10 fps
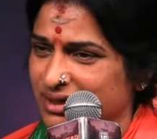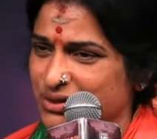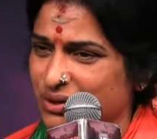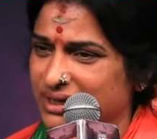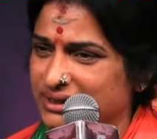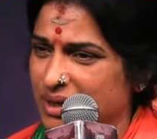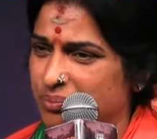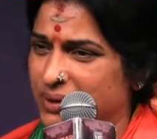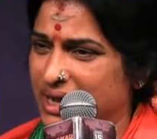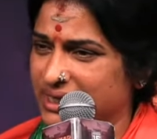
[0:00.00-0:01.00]
ఎందుకంటే
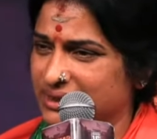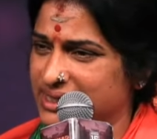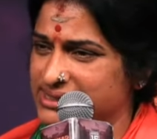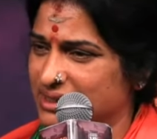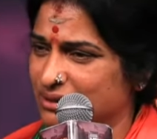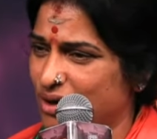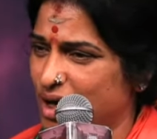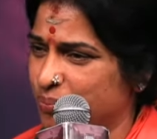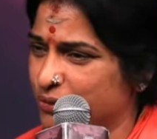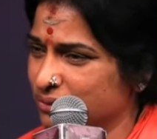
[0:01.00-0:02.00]
భారతదేశంలో
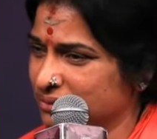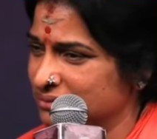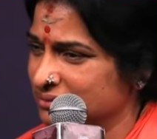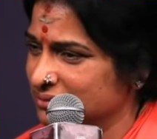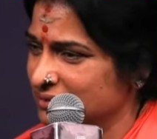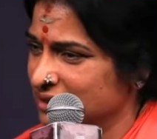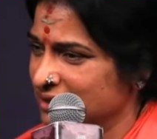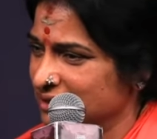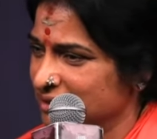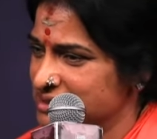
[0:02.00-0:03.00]
అప్పుడు
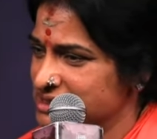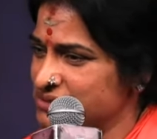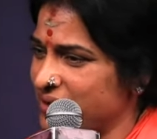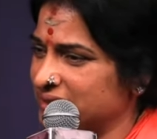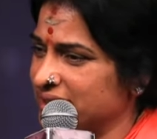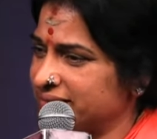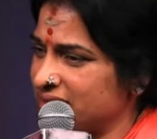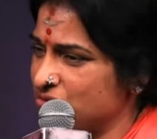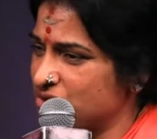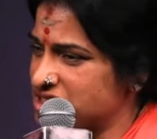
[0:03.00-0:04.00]

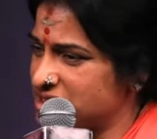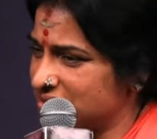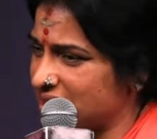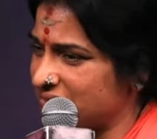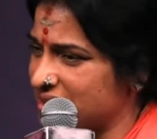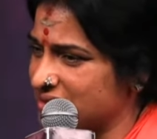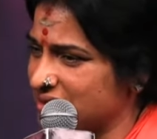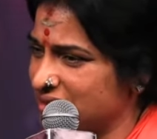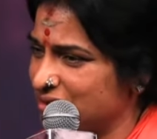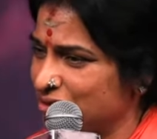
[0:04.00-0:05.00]
స్వాతంత్రం వచ్చిన తర్వాత
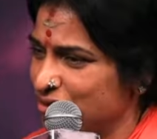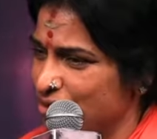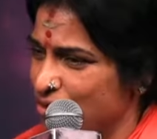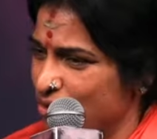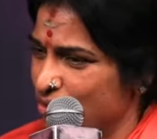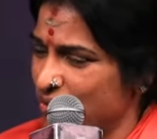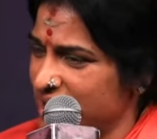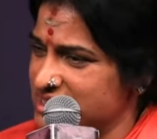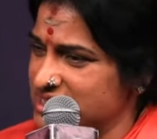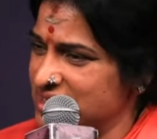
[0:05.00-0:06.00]

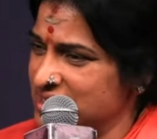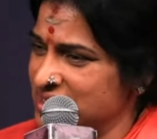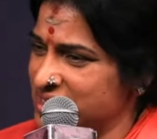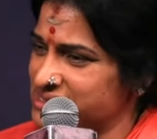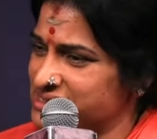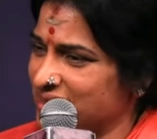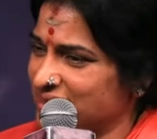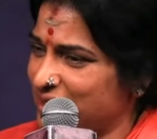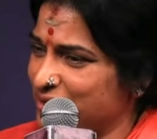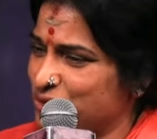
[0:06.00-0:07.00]
ఒక చిన్న
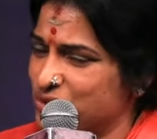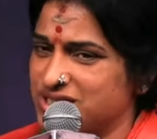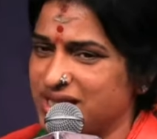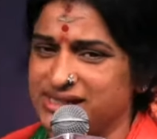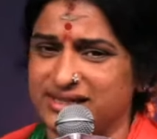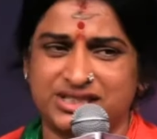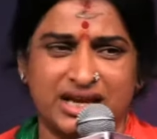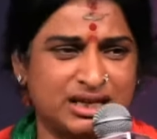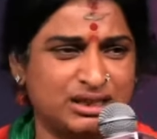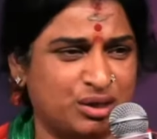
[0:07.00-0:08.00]
సంతకంతో చేరి
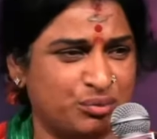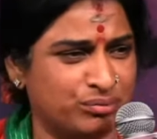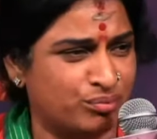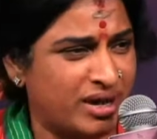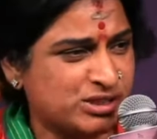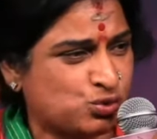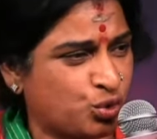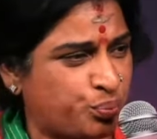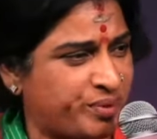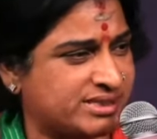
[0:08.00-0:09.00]
చేరింది
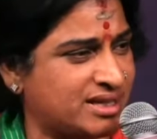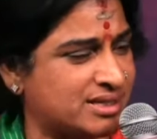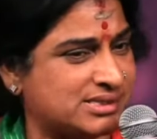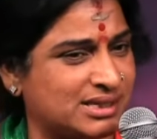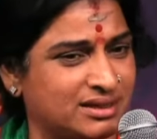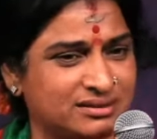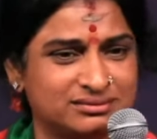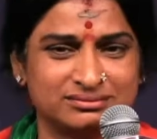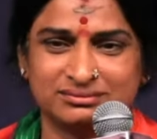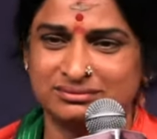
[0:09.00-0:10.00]
మైసూర్ ప్రెసిడెన్సీ
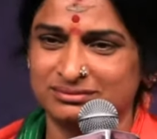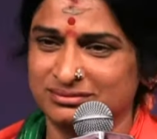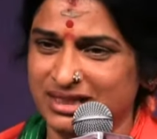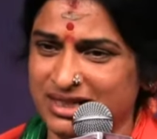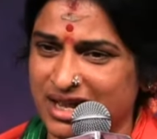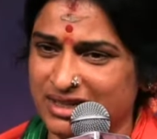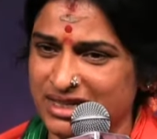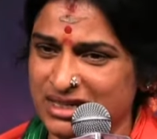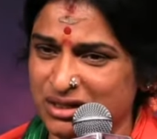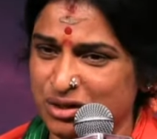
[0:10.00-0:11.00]

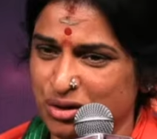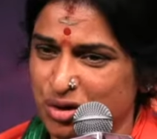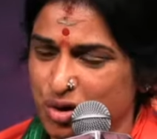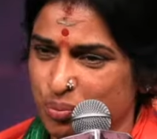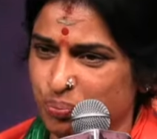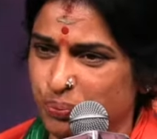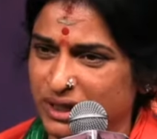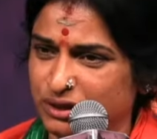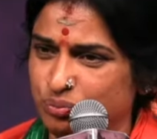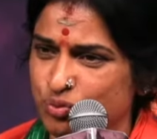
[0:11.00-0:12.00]
కానీ
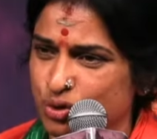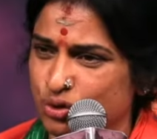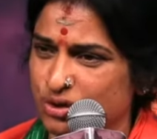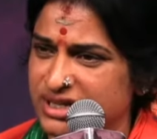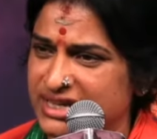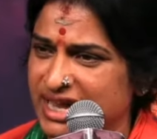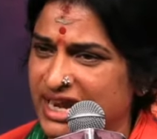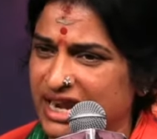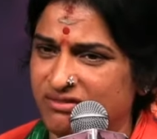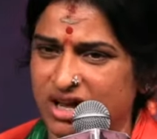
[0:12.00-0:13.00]
పదమూడు
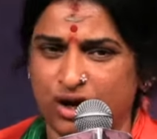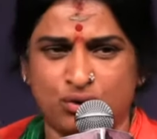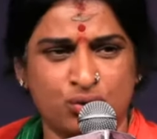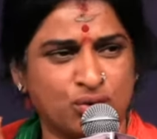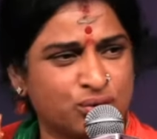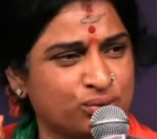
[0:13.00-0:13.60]
నెలల వరకు